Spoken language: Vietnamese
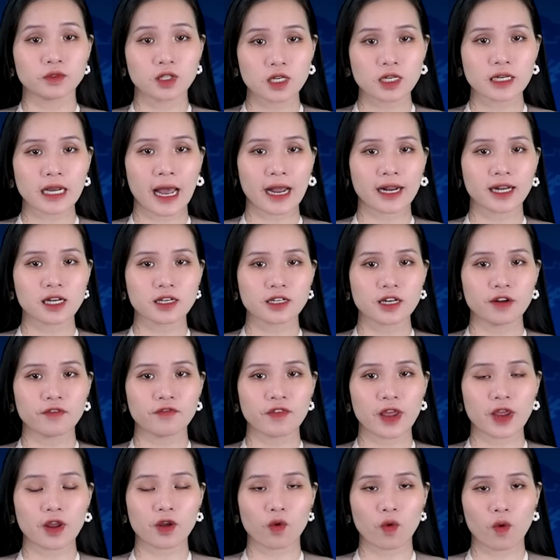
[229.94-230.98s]
tất cả các đơn
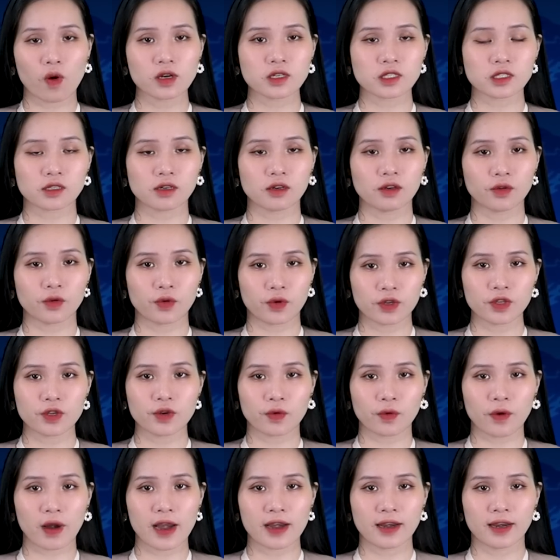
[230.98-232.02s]
vị quân sự của
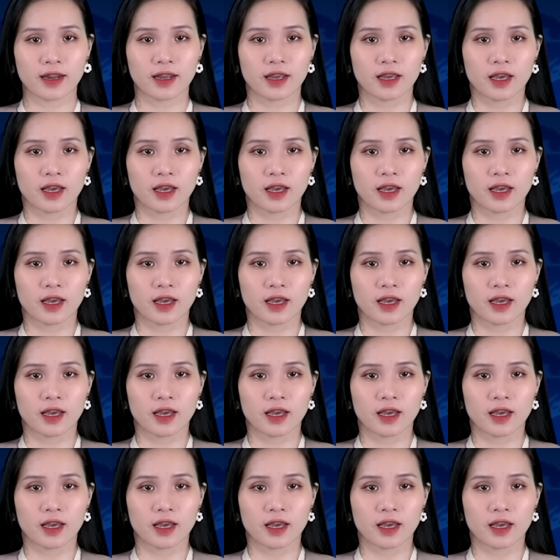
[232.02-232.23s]
Ukraine.